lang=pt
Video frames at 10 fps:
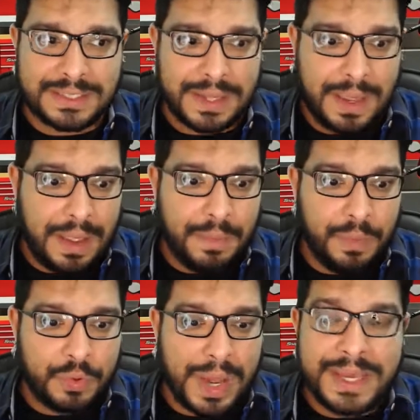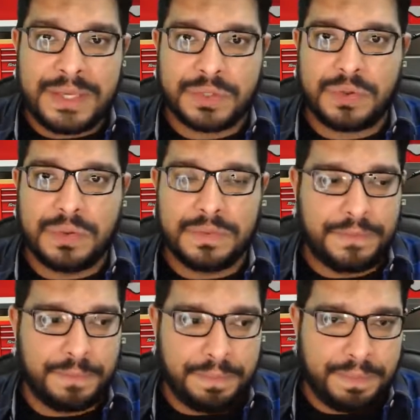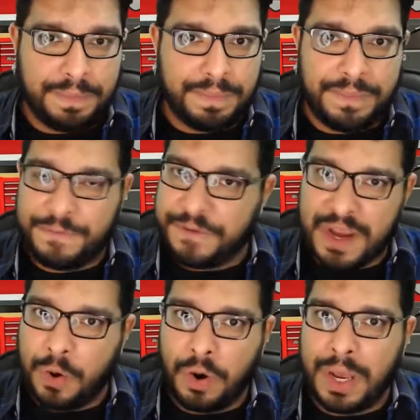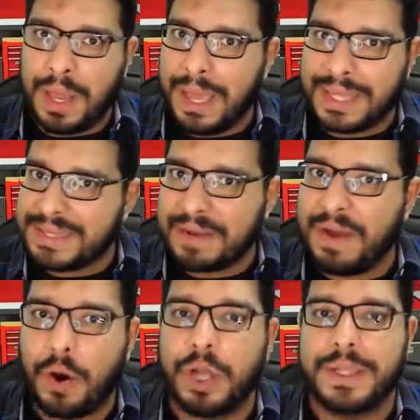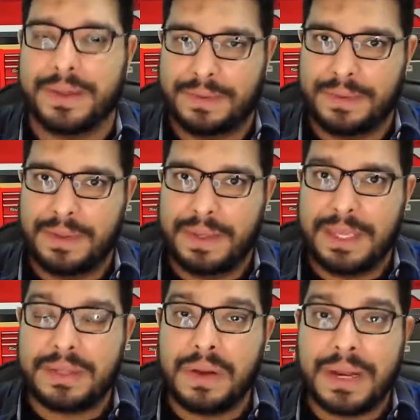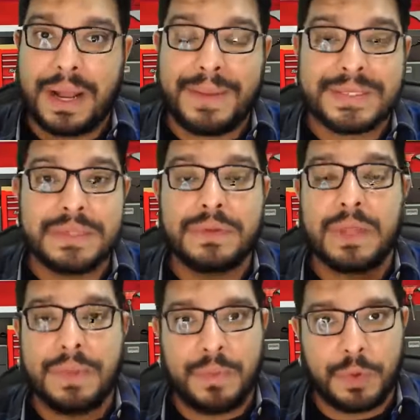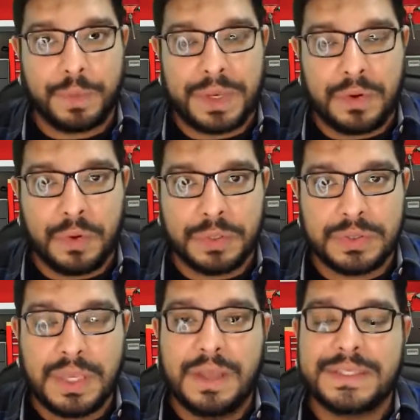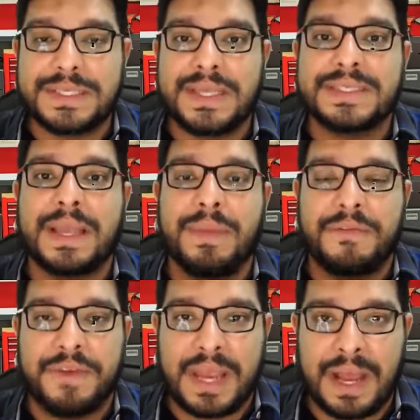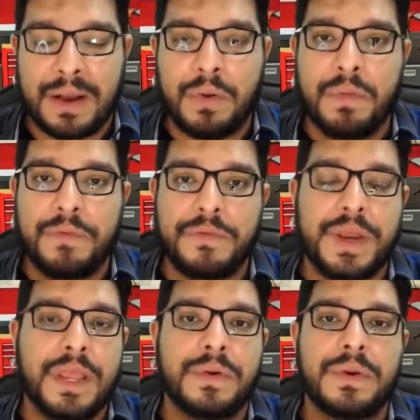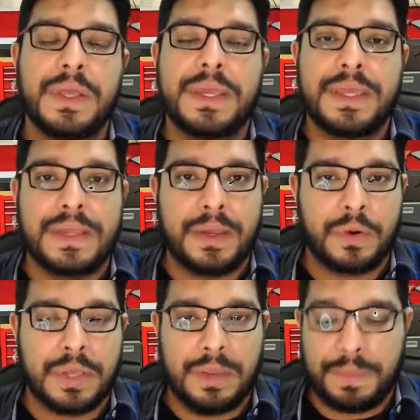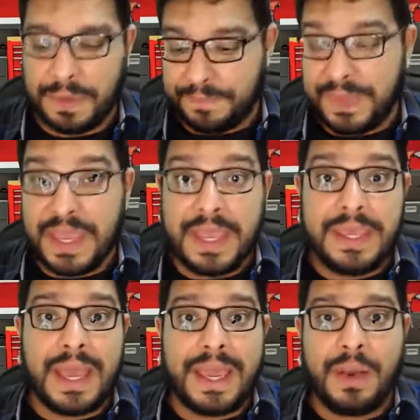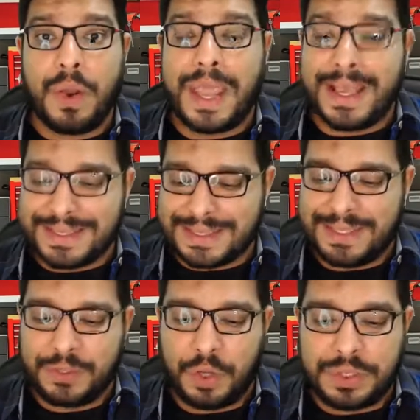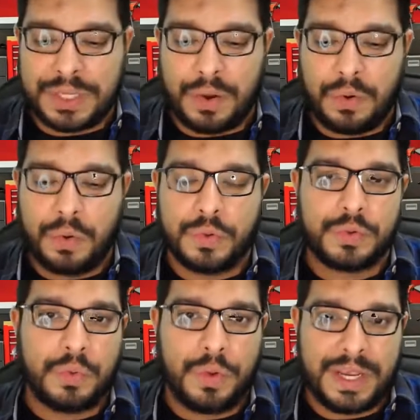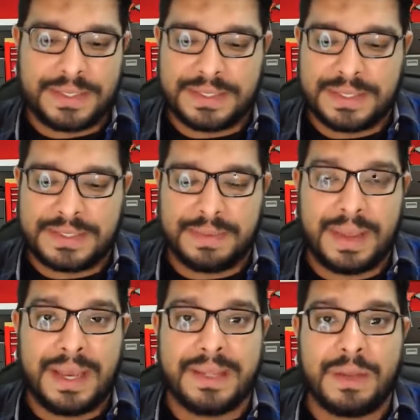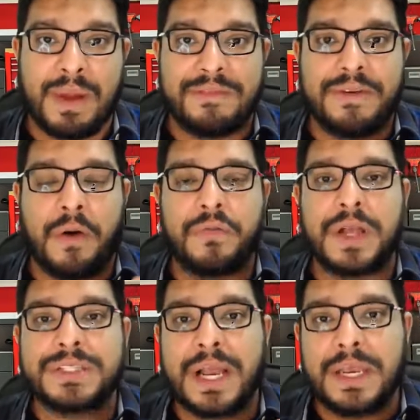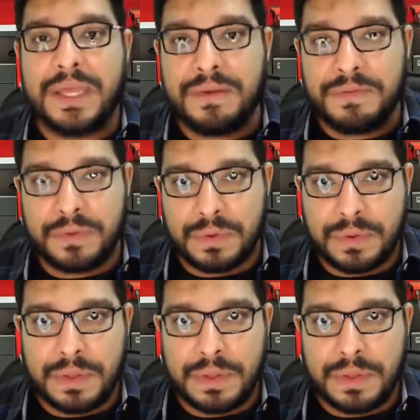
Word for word: é, muito arisco. Freou, ela trava a roda. Então acaba sendo também muito perigoso. Você tem que saber frear com um freio que tem aeroquip. E aí esse Total Control Brake System, ele tem uma válvula de alívio.